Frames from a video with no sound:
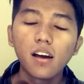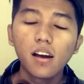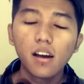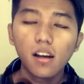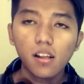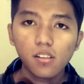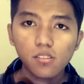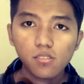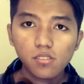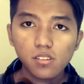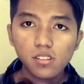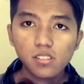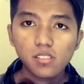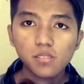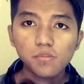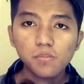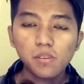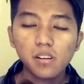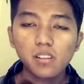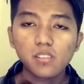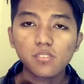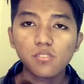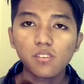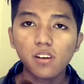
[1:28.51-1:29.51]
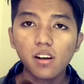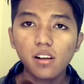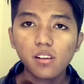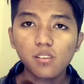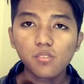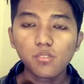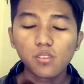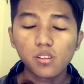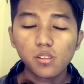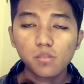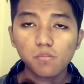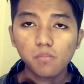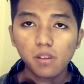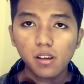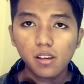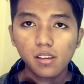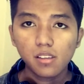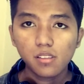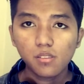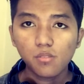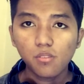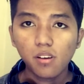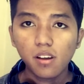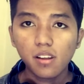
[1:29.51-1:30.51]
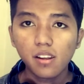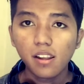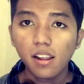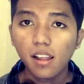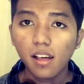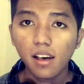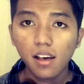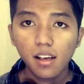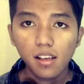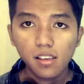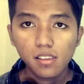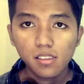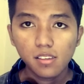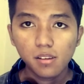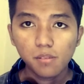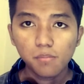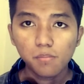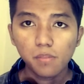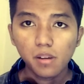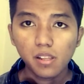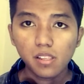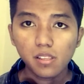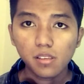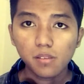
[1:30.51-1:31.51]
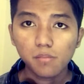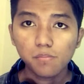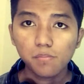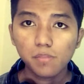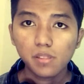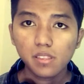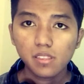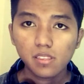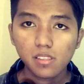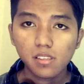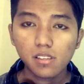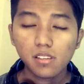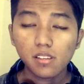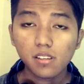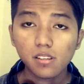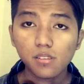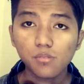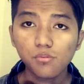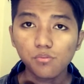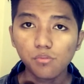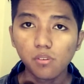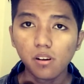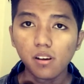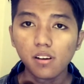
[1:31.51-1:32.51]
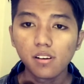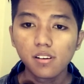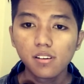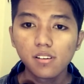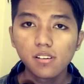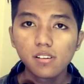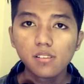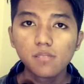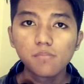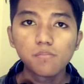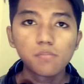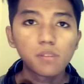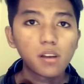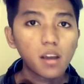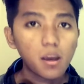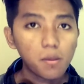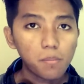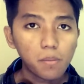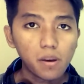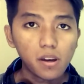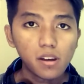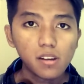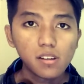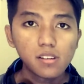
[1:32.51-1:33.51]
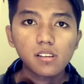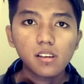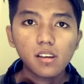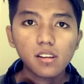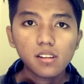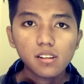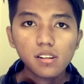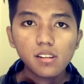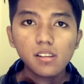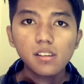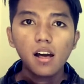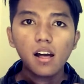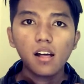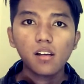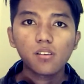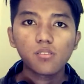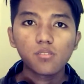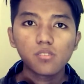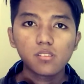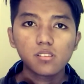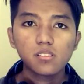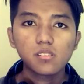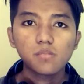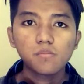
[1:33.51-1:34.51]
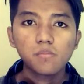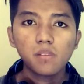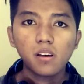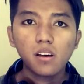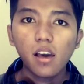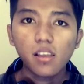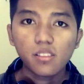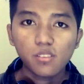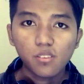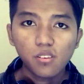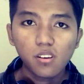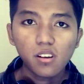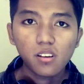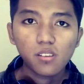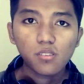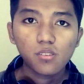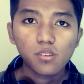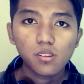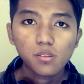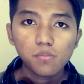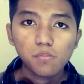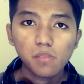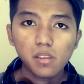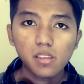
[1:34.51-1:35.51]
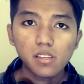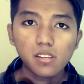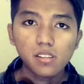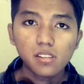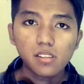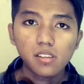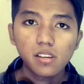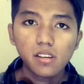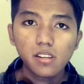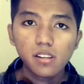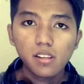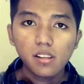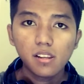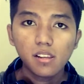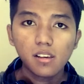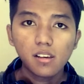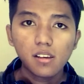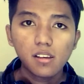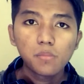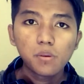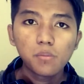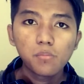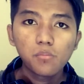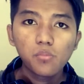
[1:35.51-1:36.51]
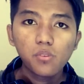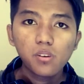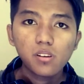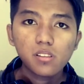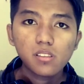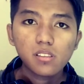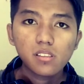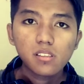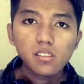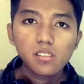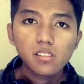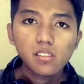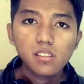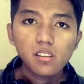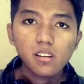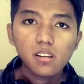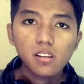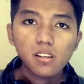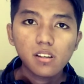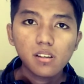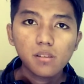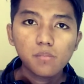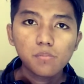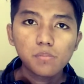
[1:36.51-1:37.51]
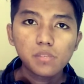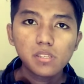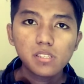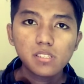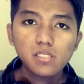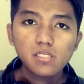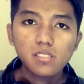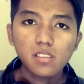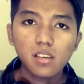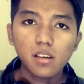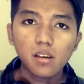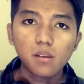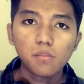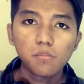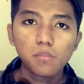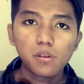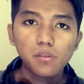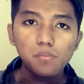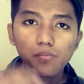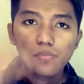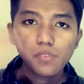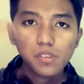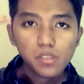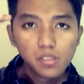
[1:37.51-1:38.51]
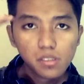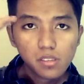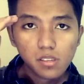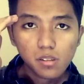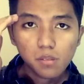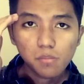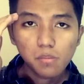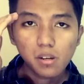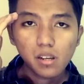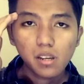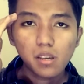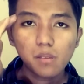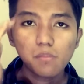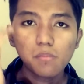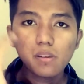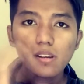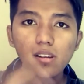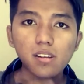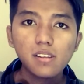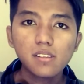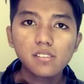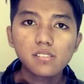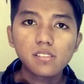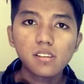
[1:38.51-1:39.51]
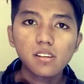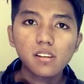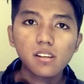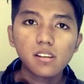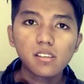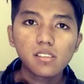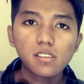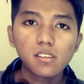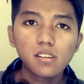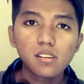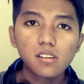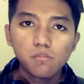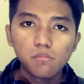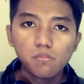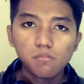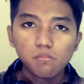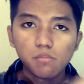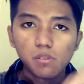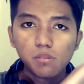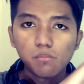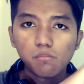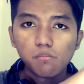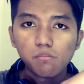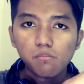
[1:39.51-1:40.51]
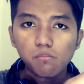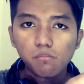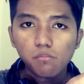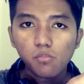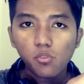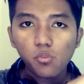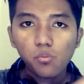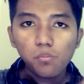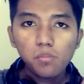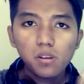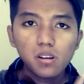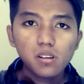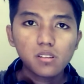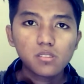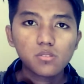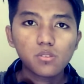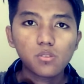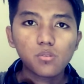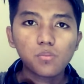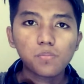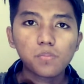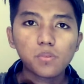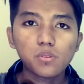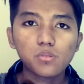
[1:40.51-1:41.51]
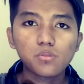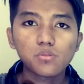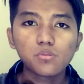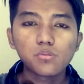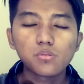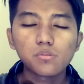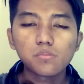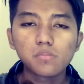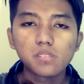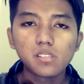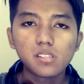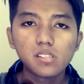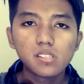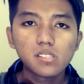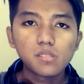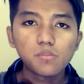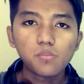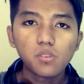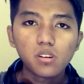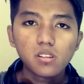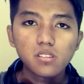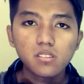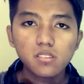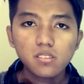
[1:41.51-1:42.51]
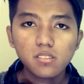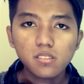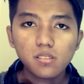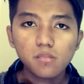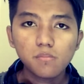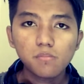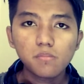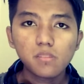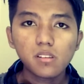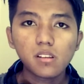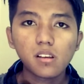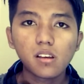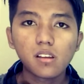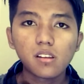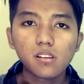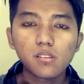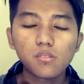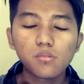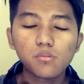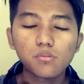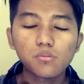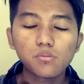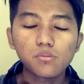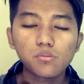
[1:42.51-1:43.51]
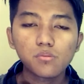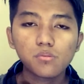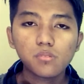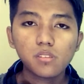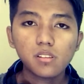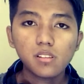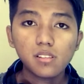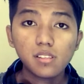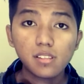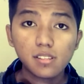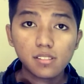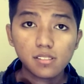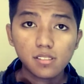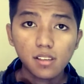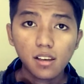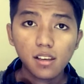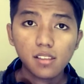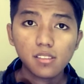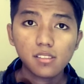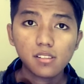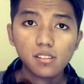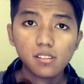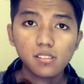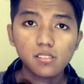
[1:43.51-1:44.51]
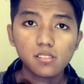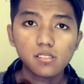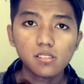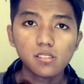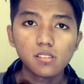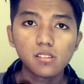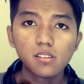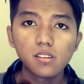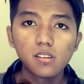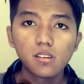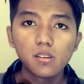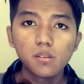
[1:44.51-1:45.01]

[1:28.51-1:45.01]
Algoritma atau algoritma itu adalah hal yang paling penting kedua. Mengapa? Karena algoritma atau algoritma ini adalah membuat kita bisa berpikir bagaimana caranya mengubah suatu prosedur menjadi sebuah sistem dengan runtutan yang sangat rinci.